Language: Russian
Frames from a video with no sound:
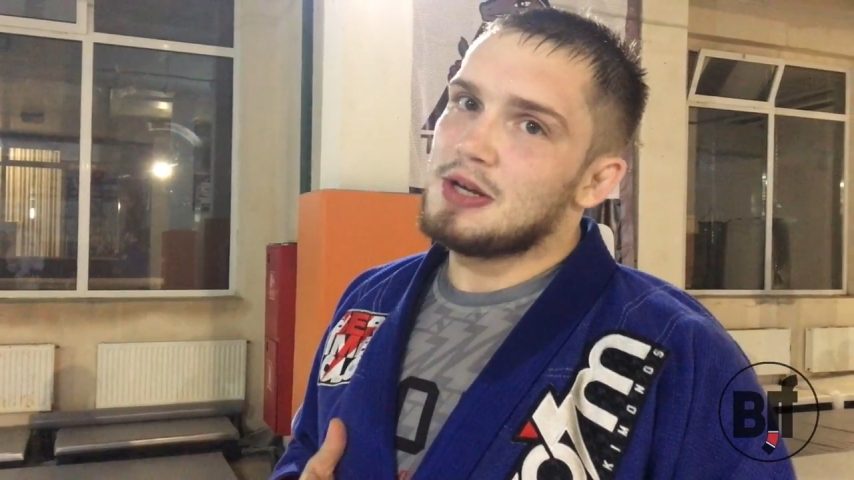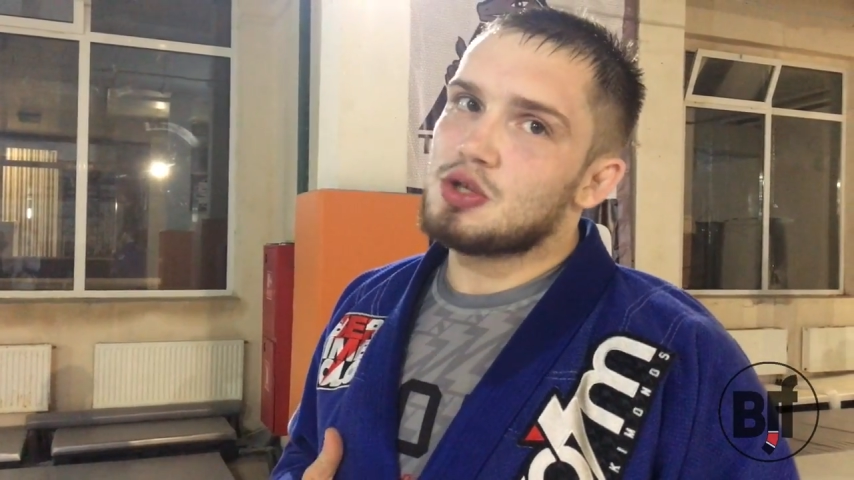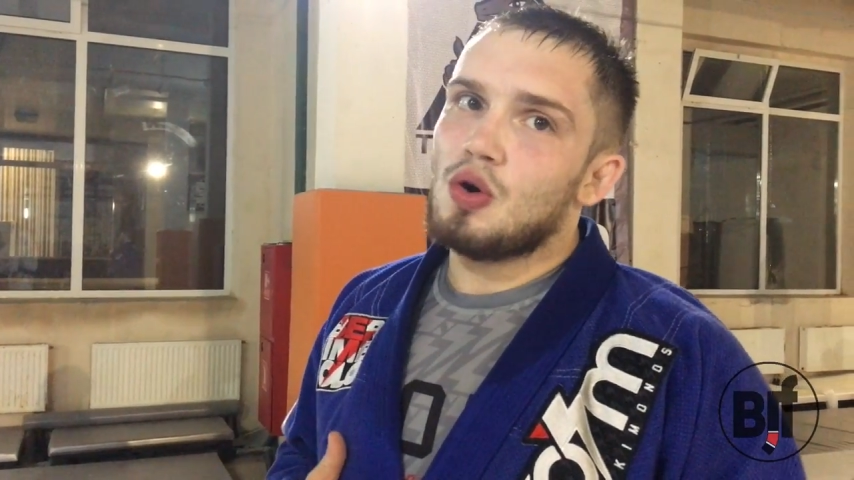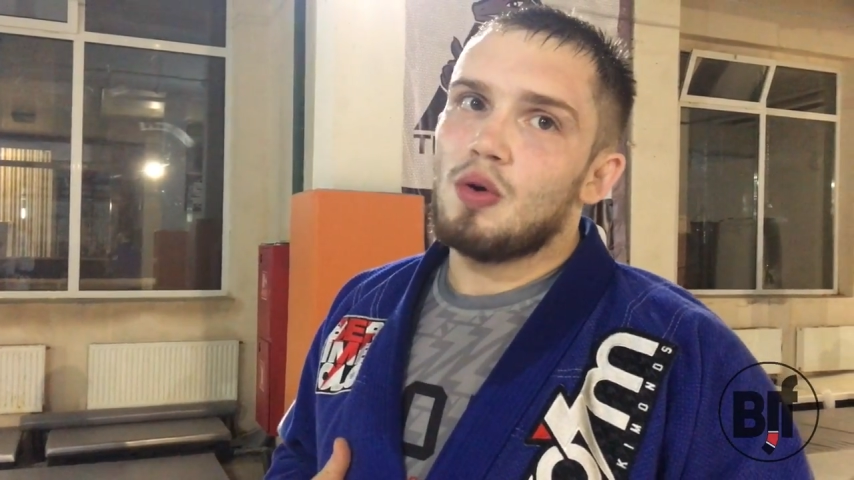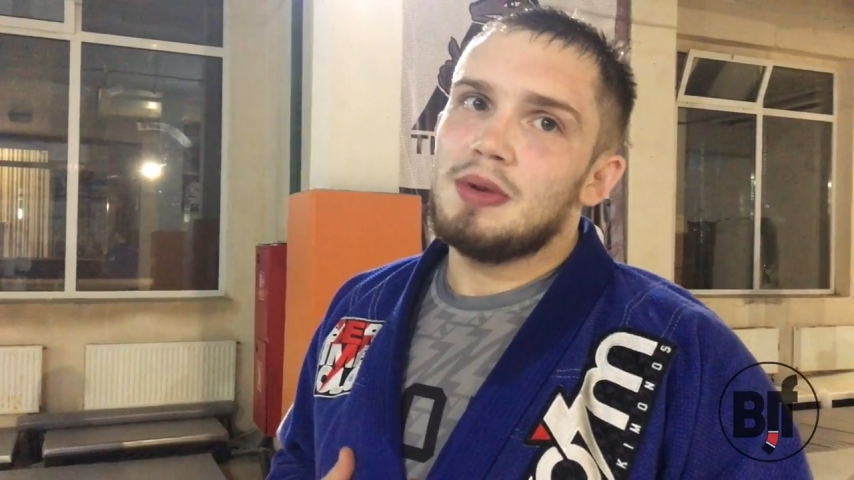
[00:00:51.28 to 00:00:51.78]

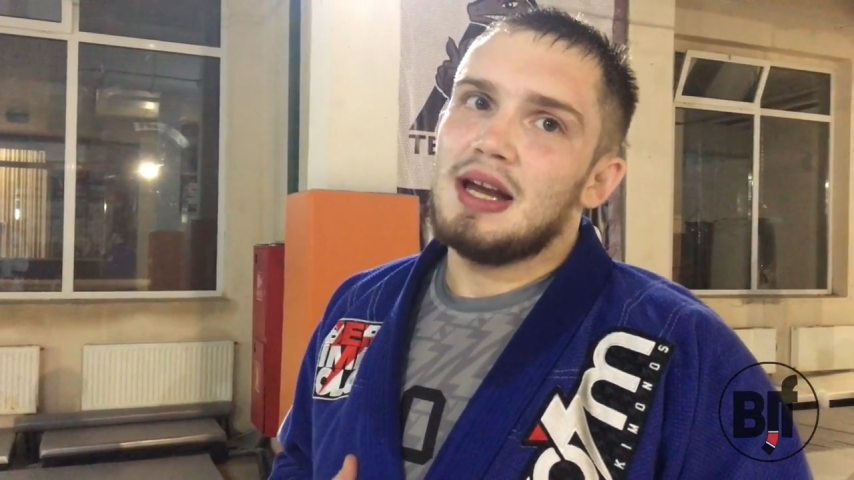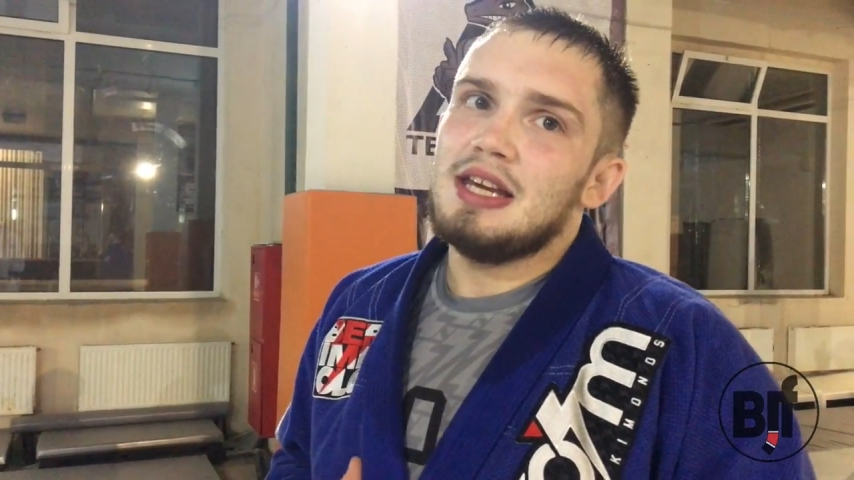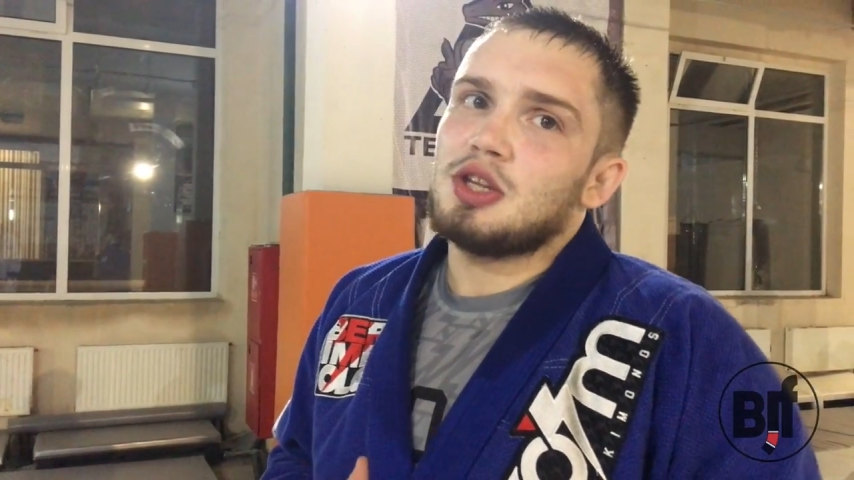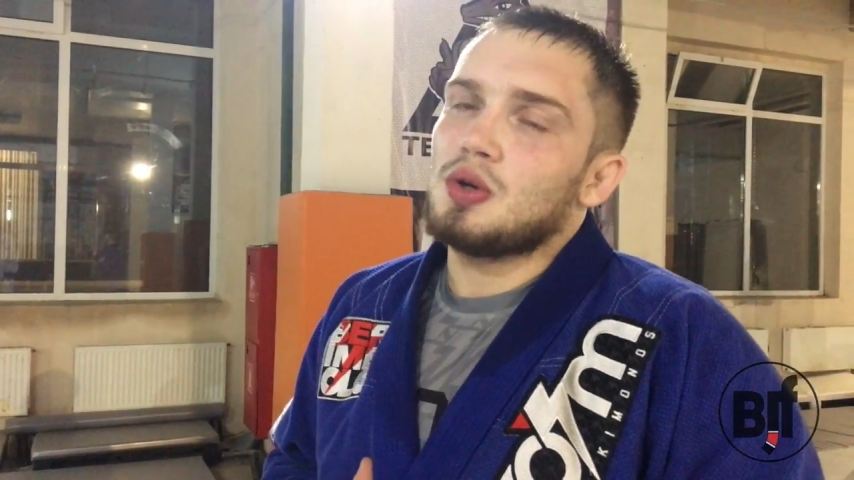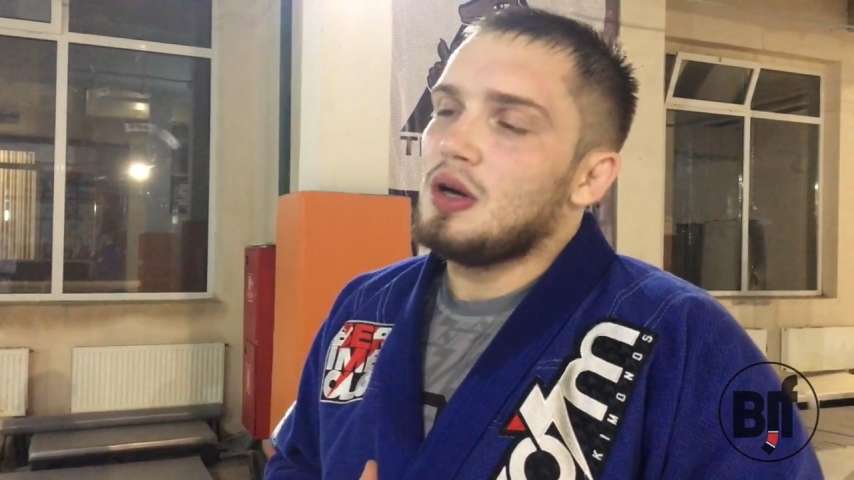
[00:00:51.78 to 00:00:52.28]
поскольку у
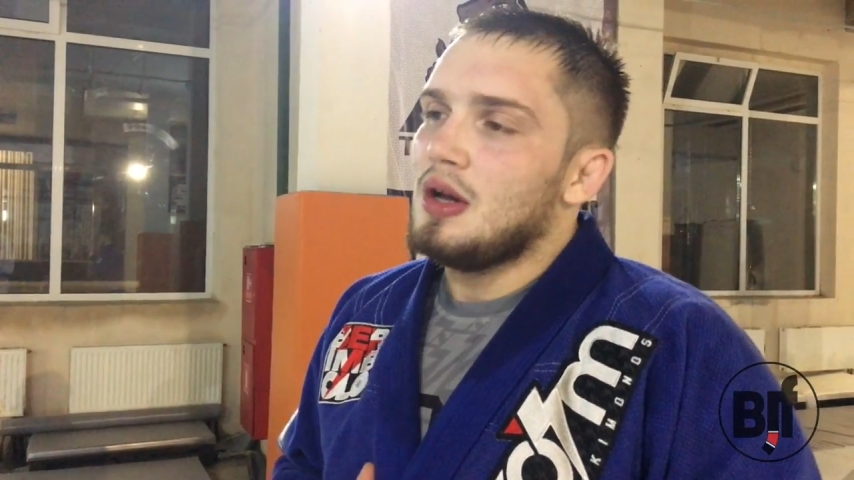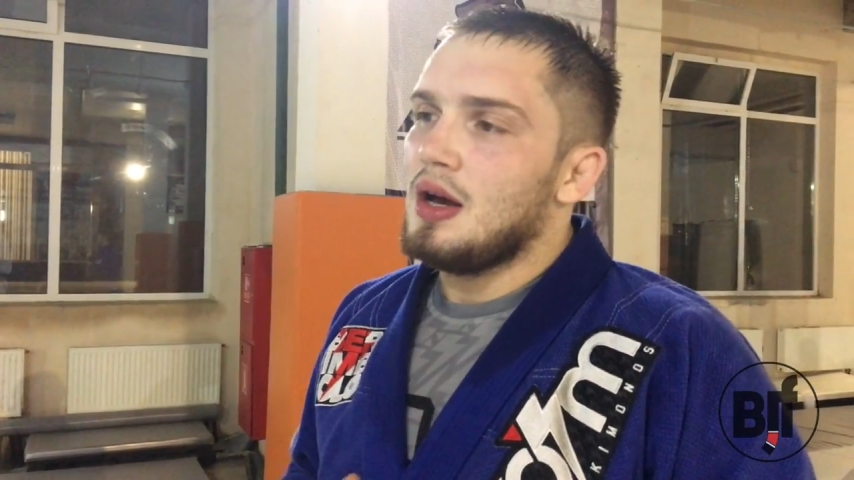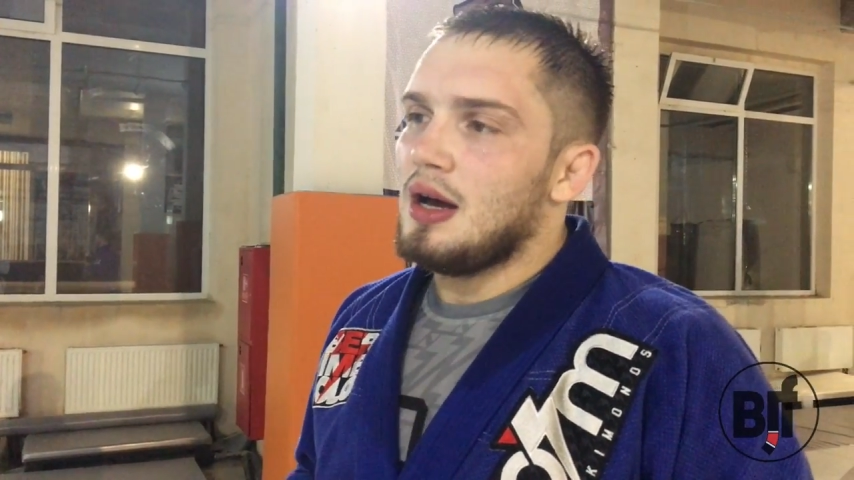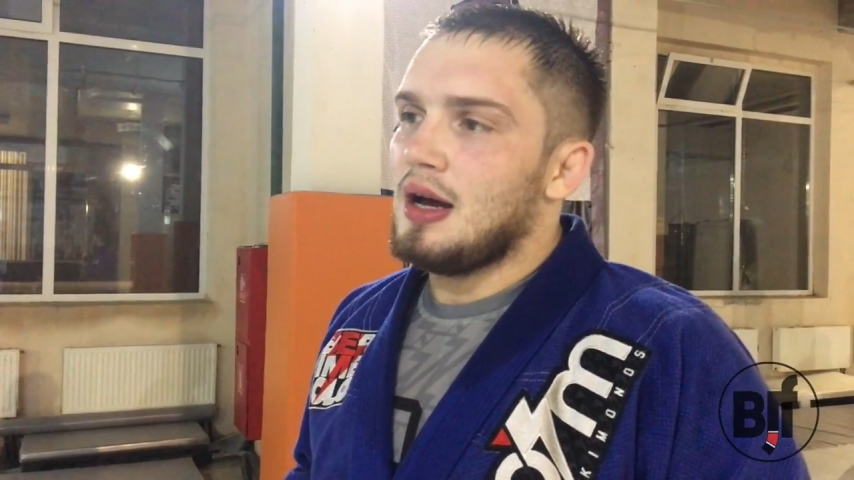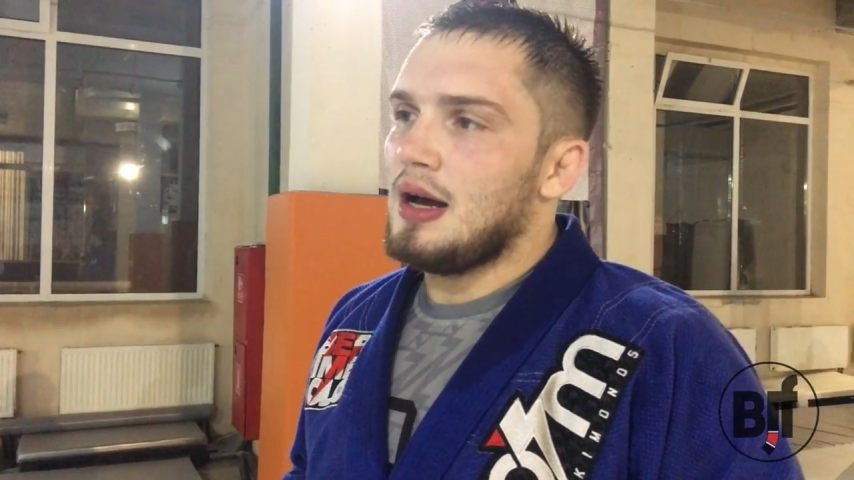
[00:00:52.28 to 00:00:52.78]
меня нету
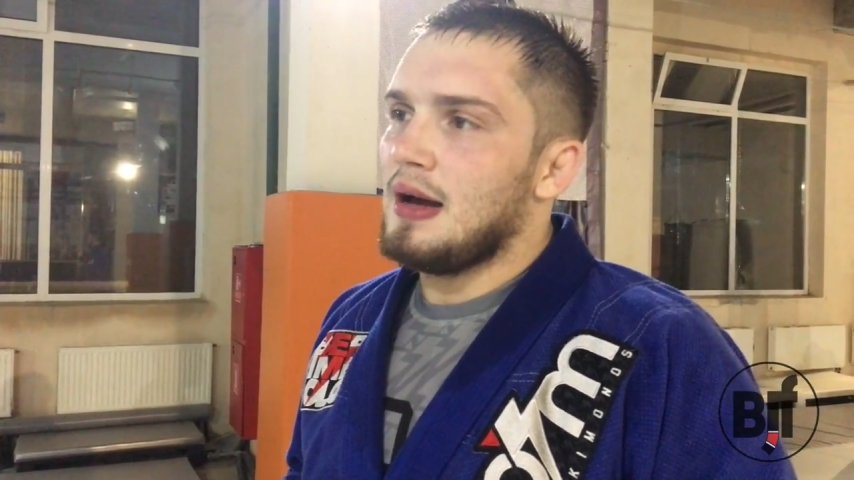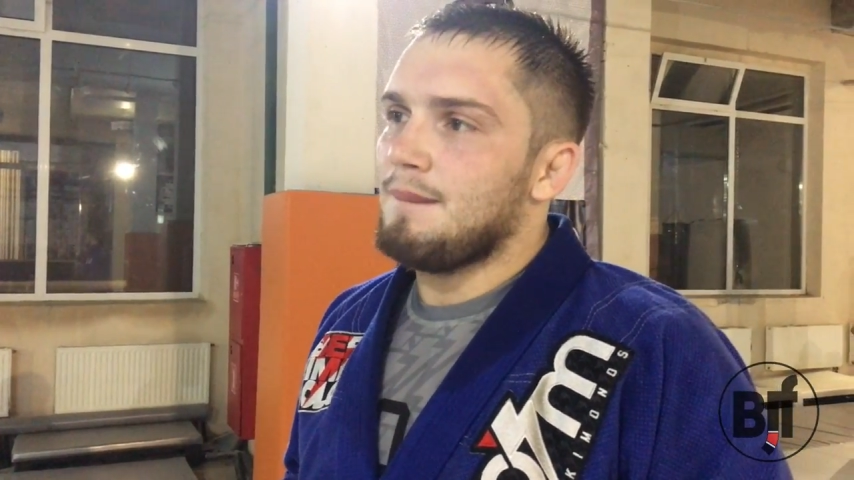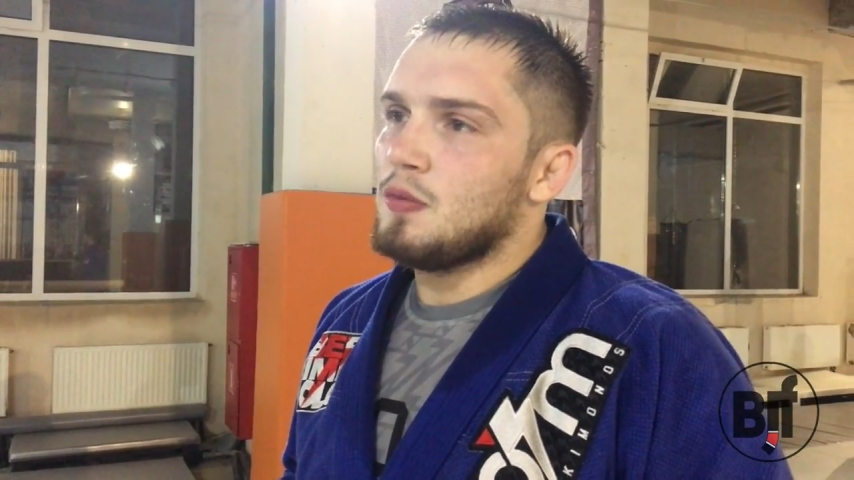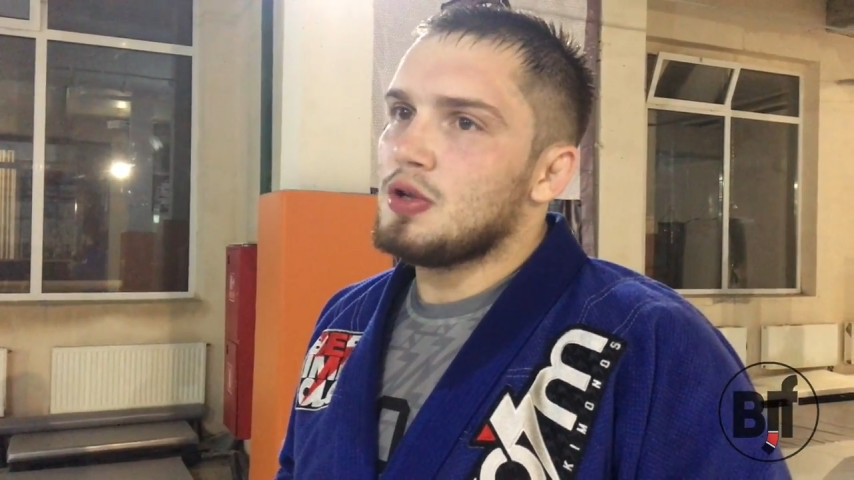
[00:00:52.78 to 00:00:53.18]
э,